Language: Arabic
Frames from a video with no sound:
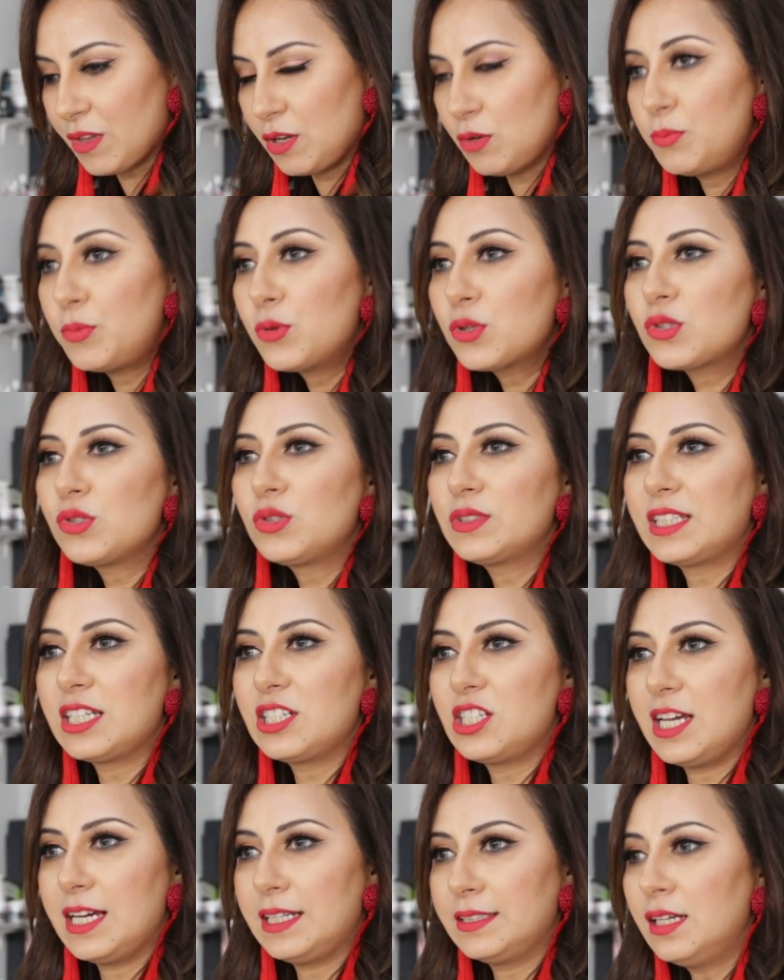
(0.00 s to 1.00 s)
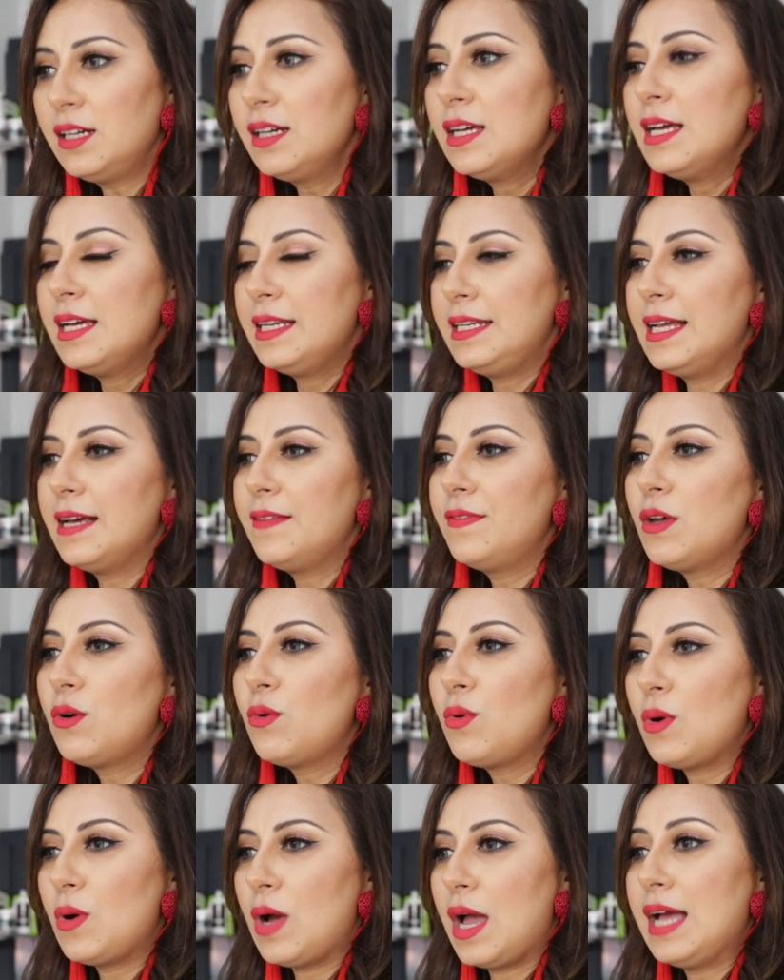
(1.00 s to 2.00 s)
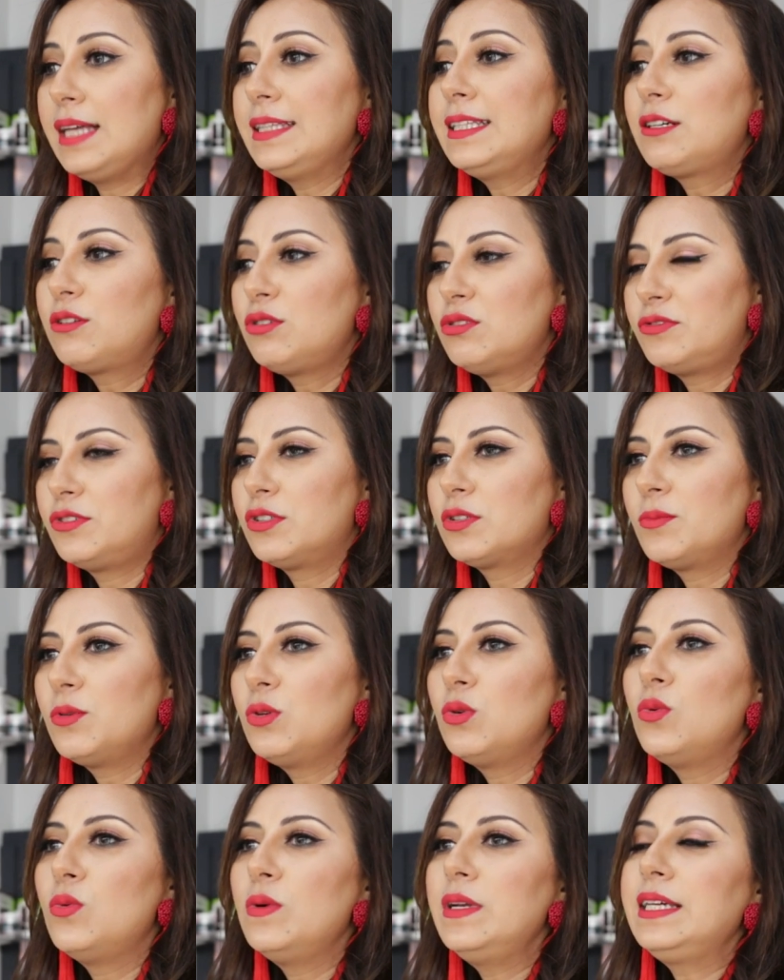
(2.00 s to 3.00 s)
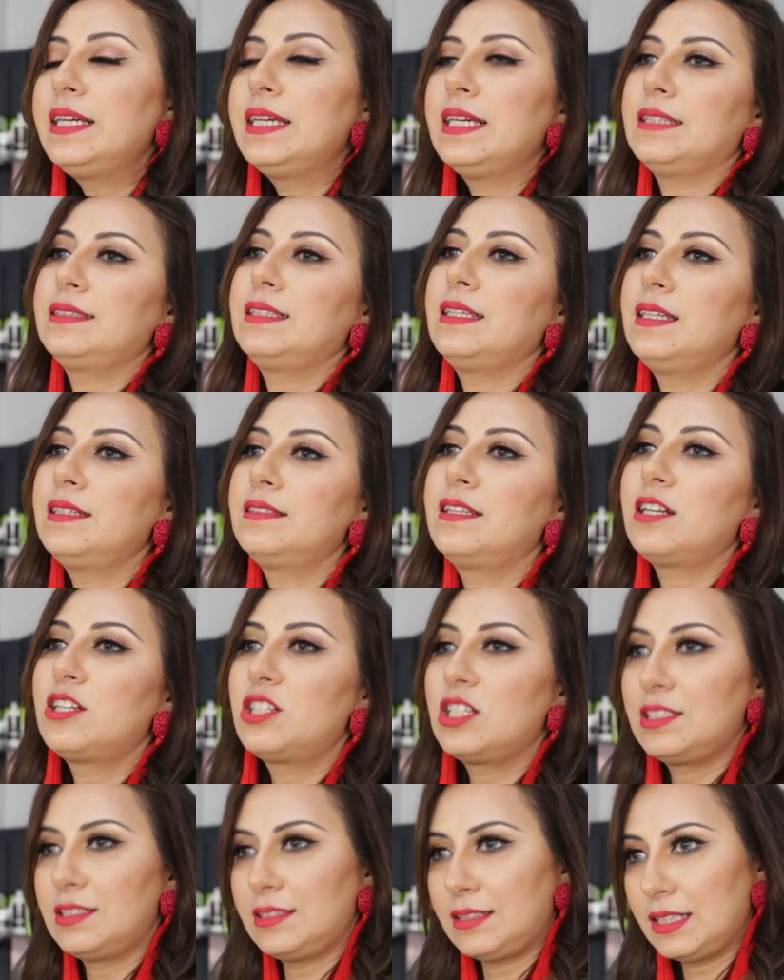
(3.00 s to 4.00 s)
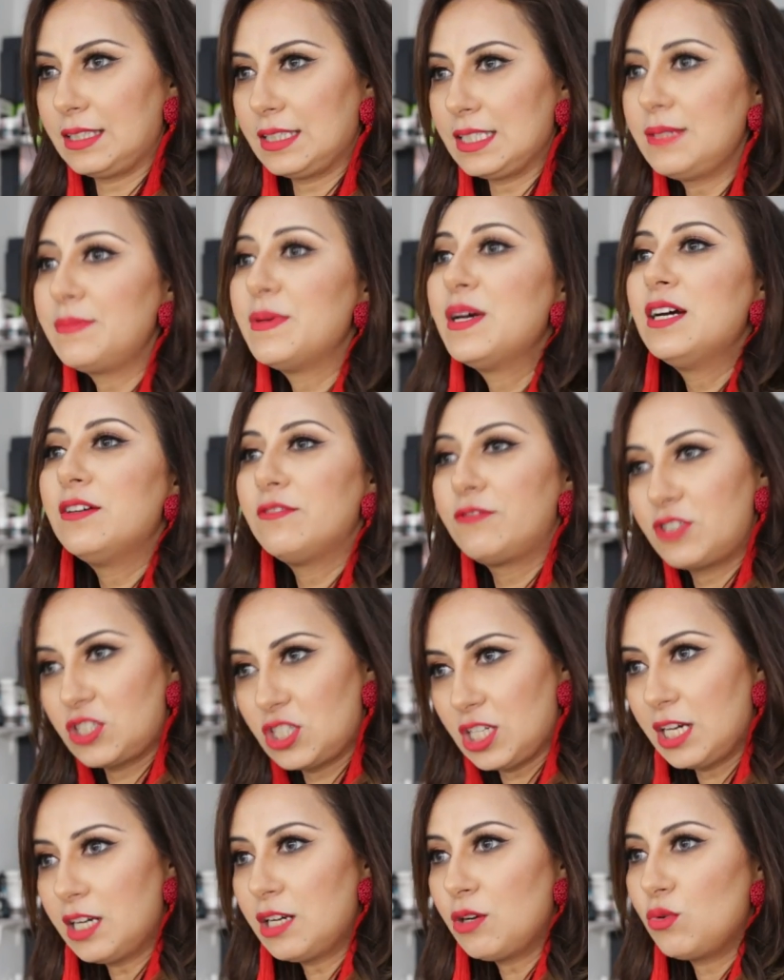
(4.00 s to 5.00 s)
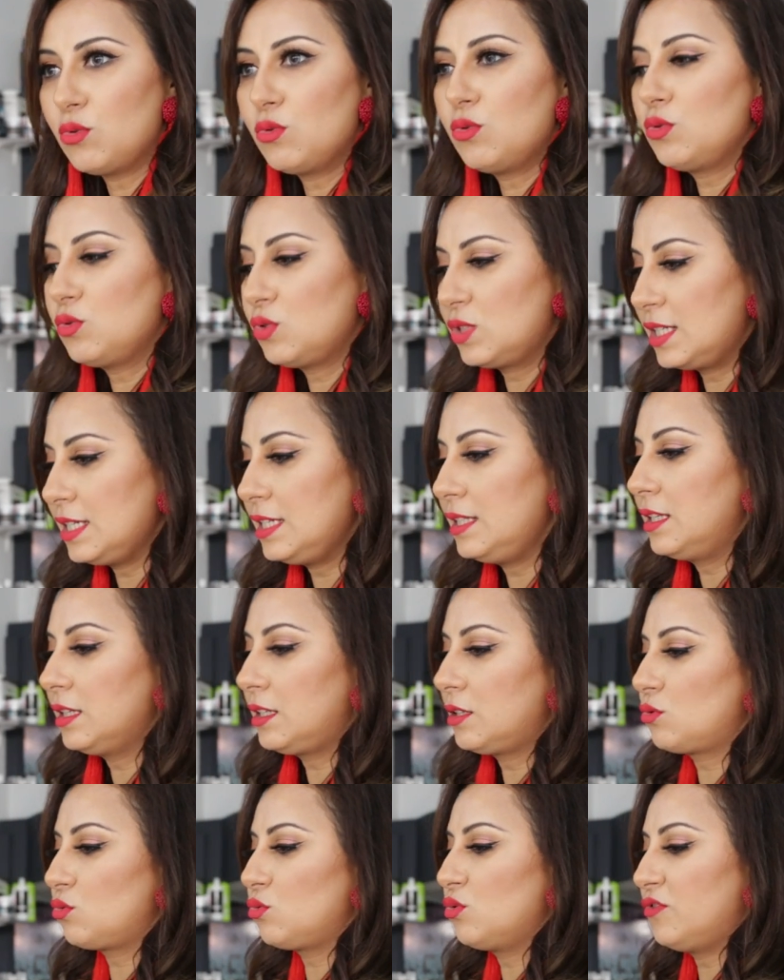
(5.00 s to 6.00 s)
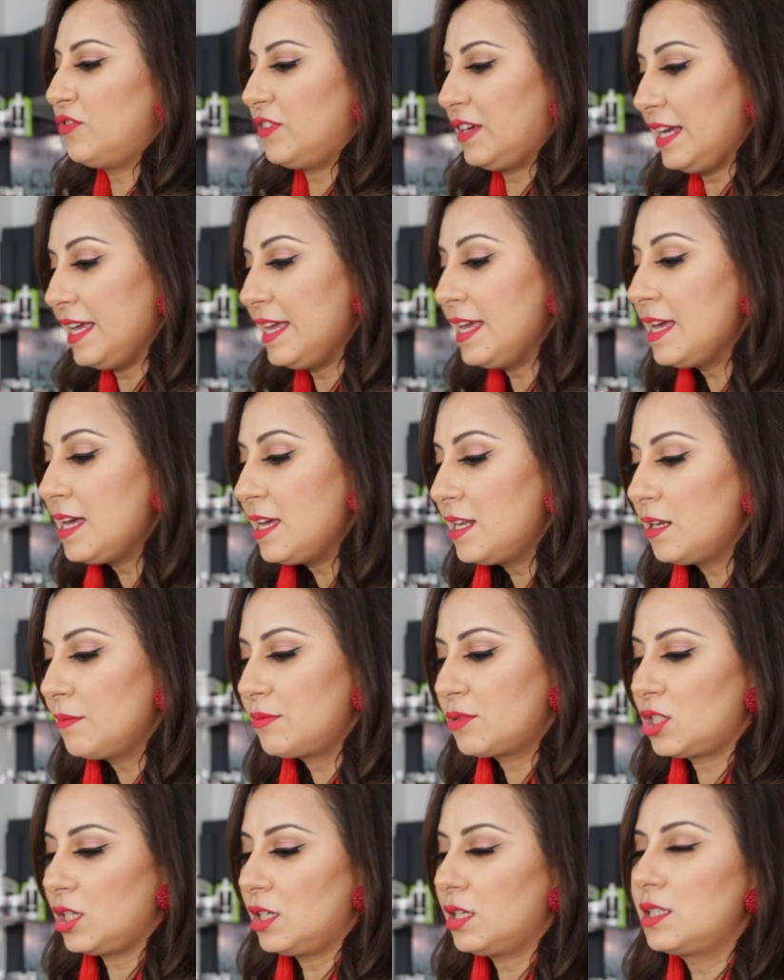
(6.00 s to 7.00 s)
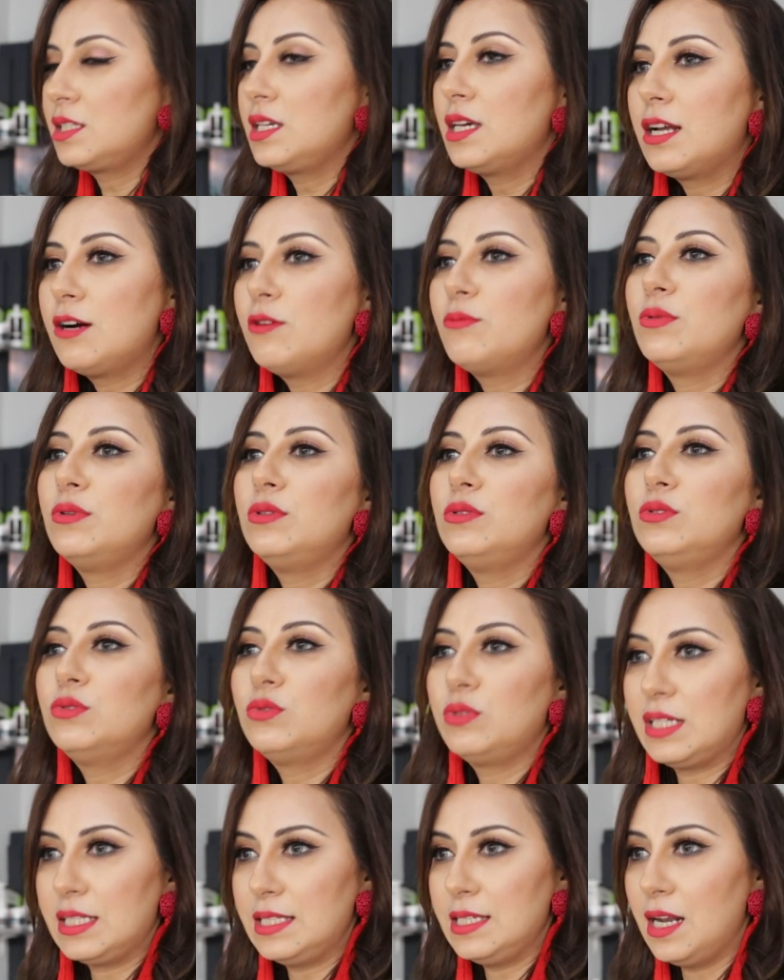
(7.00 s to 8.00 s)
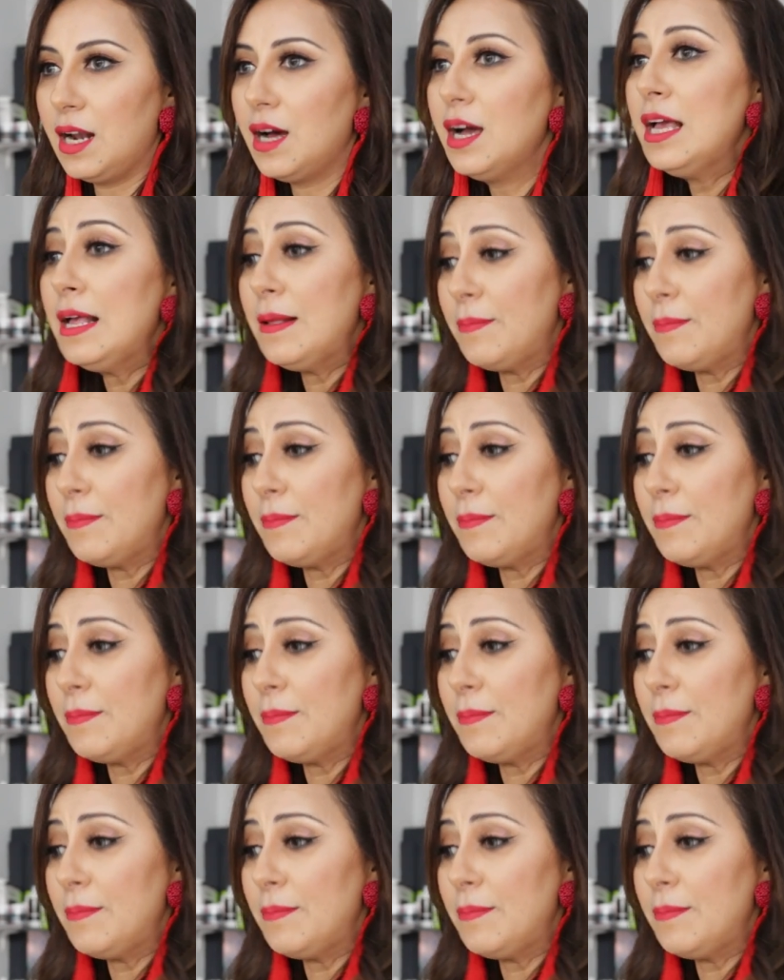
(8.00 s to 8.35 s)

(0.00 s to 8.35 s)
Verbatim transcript: البورسونتاج هذا لانه هذاك لو فورمول هو اللي كيعطينا درجه الترطيب في الشعر والسيده كتكون فرحانه بالشعر ديالها وبالليونه ديالها